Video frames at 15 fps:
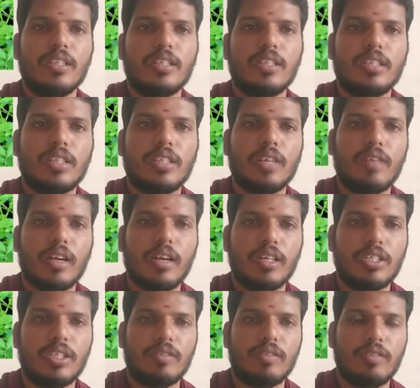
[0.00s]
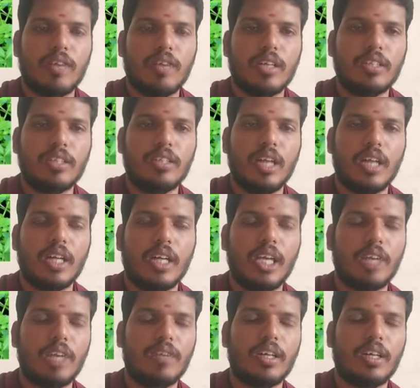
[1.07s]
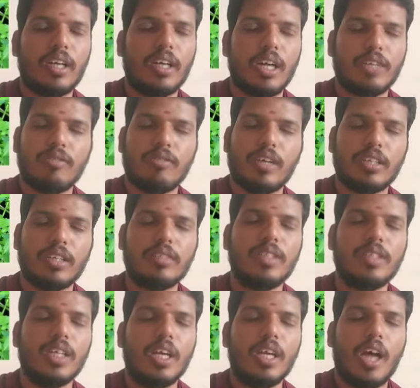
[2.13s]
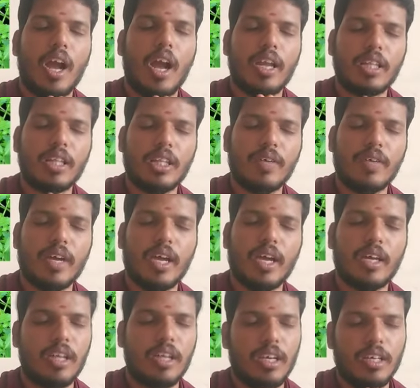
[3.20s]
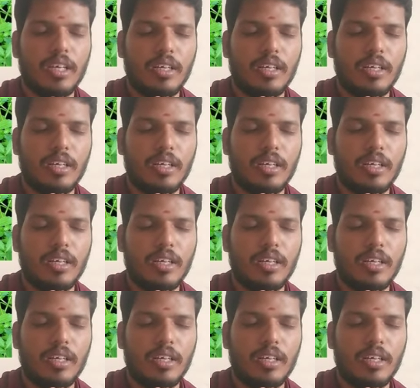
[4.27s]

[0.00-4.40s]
இது சித்தர் வாக்கு சிவன் வாக்கு அடியன் வாக்கு ஆண்டவன் வாக்கு அனைத்து வகையான